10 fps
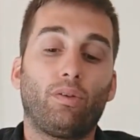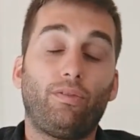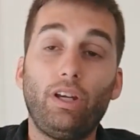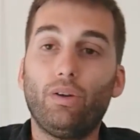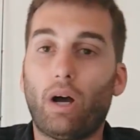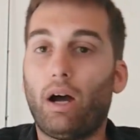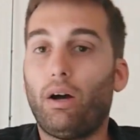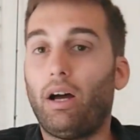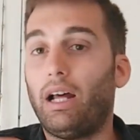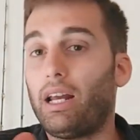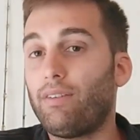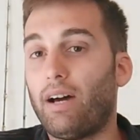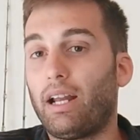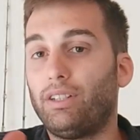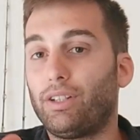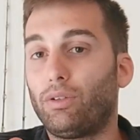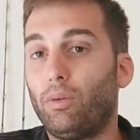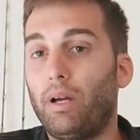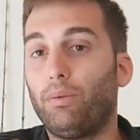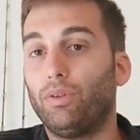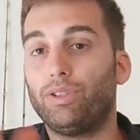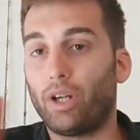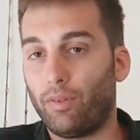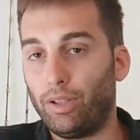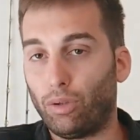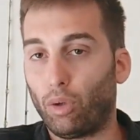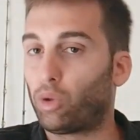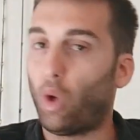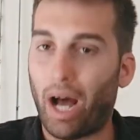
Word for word: fino a arrivare secondo me a uno 0,28.